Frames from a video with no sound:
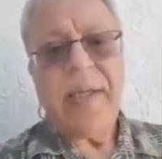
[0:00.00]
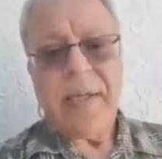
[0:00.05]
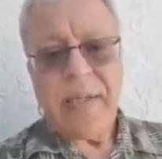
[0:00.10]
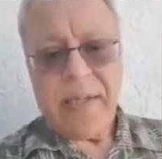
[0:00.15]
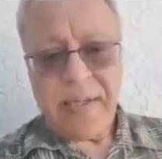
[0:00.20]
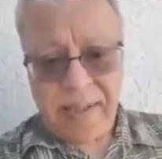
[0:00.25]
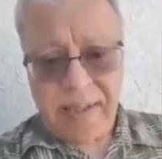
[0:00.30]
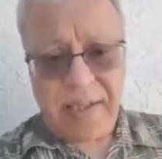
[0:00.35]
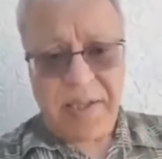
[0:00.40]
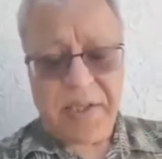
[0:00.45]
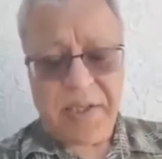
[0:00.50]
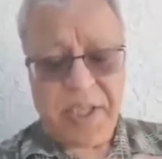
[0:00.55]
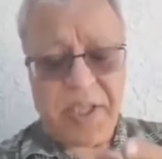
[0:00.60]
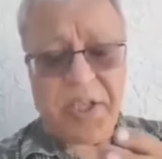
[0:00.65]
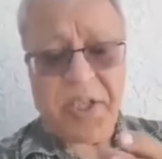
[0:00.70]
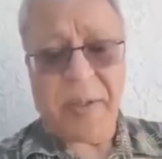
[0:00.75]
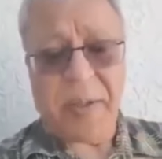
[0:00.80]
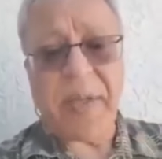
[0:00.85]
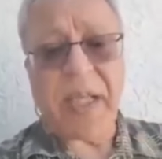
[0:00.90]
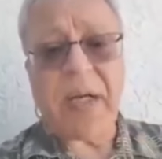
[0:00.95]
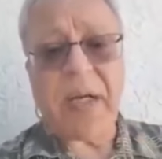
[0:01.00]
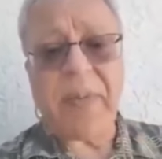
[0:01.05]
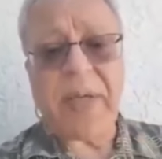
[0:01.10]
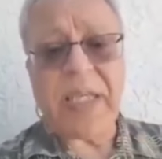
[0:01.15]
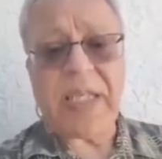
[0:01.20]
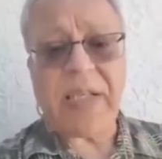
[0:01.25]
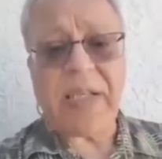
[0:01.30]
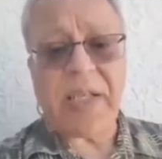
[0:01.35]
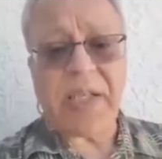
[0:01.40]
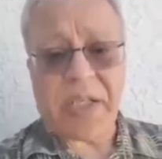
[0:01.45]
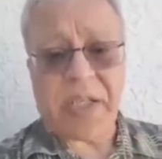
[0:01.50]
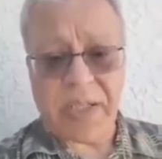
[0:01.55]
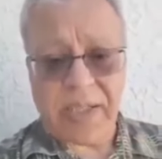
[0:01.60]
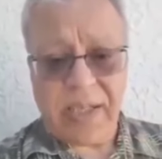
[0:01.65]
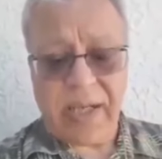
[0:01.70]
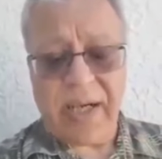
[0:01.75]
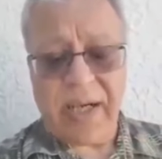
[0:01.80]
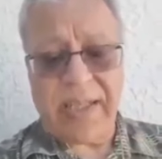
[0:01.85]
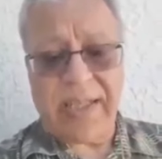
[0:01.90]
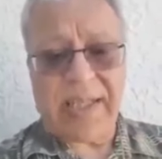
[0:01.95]
Sen işte Şam'da namaz kılacaksın.
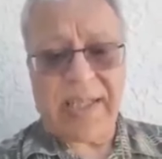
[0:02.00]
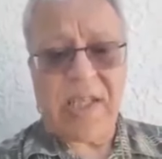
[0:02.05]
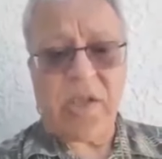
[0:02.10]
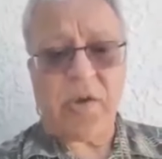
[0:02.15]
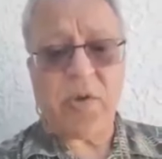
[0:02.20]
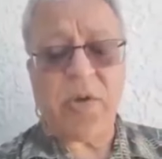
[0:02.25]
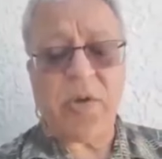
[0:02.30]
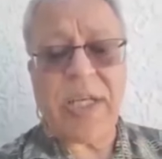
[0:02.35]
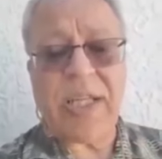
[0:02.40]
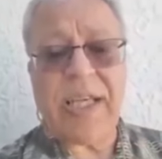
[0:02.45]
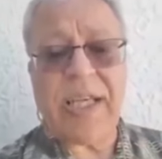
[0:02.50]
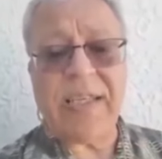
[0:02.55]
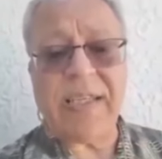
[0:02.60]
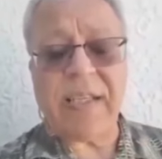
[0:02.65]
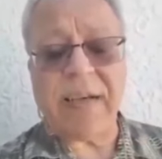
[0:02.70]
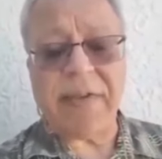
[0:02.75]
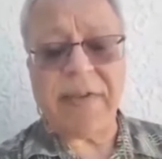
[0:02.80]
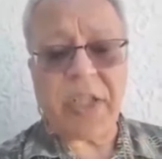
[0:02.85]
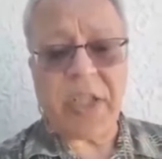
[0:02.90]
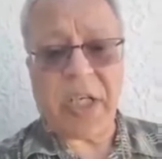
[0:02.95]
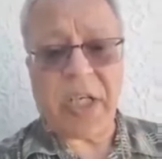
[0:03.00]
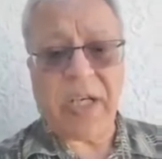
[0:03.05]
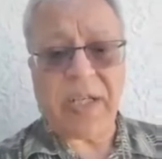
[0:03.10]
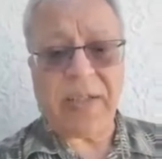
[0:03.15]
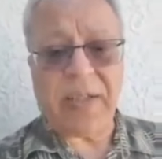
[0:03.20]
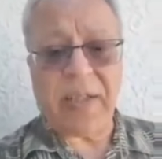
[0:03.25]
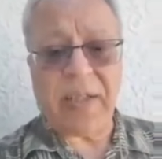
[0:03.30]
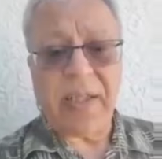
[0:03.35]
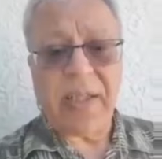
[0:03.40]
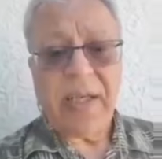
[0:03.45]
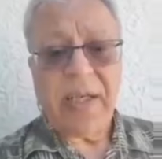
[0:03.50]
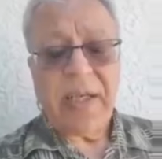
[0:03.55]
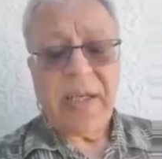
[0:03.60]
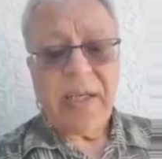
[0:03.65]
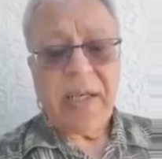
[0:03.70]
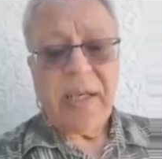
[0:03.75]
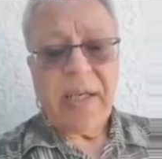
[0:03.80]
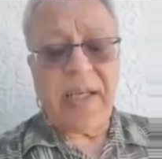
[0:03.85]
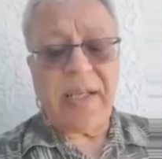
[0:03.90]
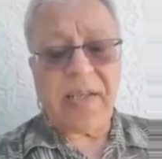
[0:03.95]
Hadi git Suriye'de iş savaşa katıl.
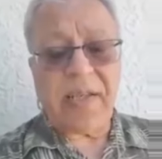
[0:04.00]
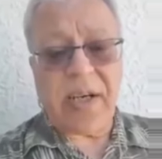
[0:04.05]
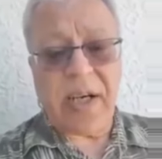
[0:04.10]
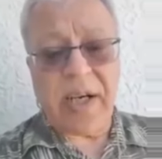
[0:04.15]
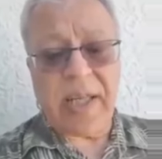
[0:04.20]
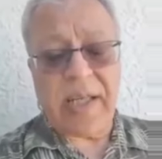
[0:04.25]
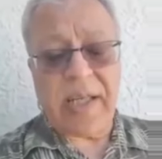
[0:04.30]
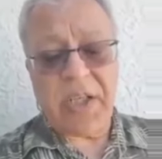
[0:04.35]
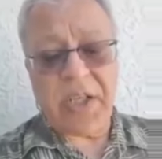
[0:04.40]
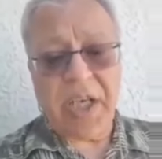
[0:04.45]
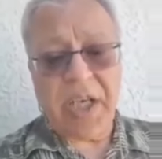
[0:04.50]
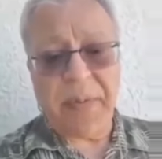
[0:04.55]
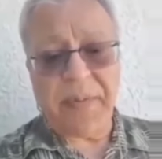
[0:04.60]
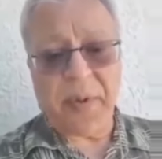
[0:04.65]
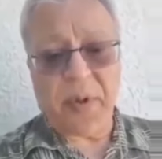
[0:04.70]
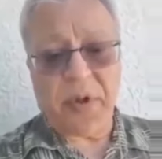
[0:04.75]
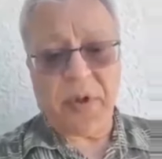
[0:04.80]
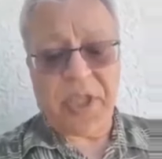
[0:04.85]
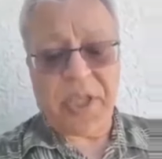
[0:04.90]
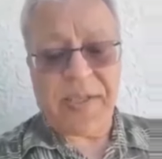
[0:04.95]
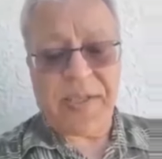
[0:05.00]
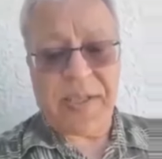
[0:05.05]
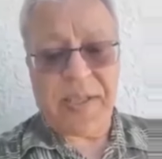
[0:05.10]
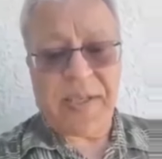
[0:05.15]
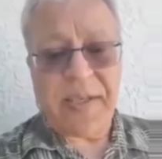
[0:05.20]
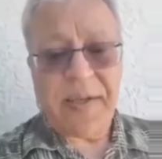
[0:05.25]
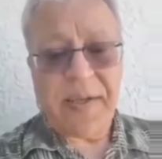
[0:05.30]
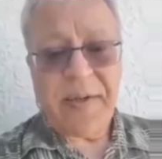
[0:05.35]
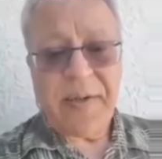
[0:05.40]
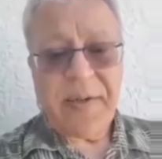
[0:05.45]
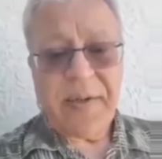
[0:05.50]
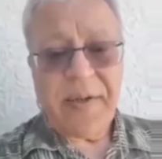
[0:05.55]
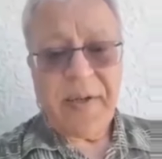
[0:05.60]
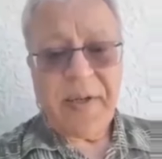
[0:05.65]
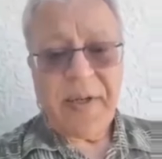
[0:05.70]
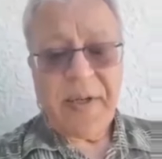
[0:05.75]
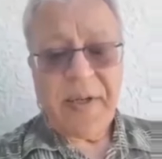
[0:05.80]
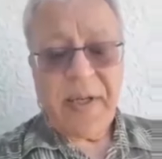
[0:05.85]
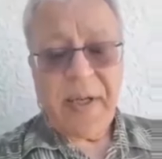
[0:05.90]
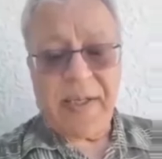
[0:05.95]
İsrail'in şeyi projesi.
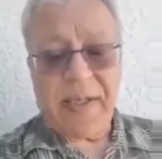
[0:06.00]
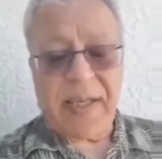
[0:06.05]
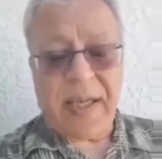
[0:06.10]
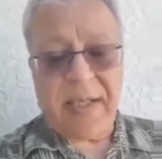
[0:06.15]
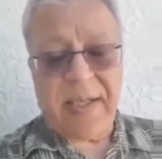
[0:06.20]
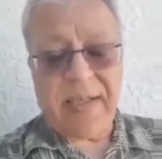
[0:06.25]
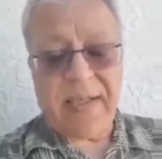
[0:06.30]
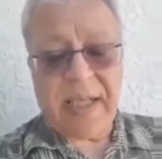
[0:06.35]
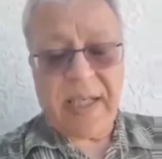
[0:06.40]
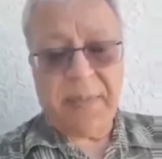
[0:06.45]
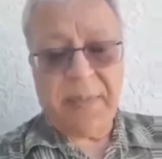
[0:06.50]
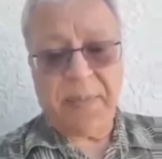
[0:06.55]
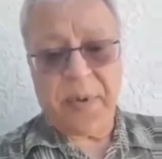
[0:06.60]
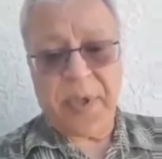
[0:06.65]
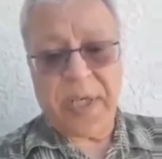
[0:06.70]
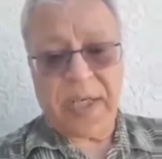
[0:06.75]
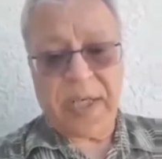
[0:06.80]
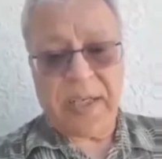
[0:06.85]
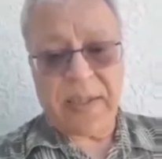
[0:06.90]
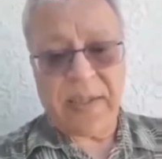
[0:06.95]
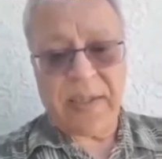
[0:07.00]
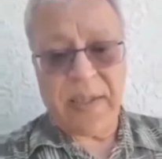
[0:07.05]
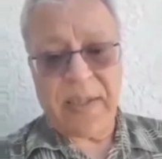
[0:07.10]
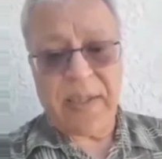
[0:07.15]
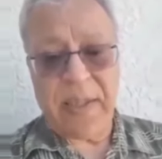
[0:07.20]
E senin Tayyip buna katıldı.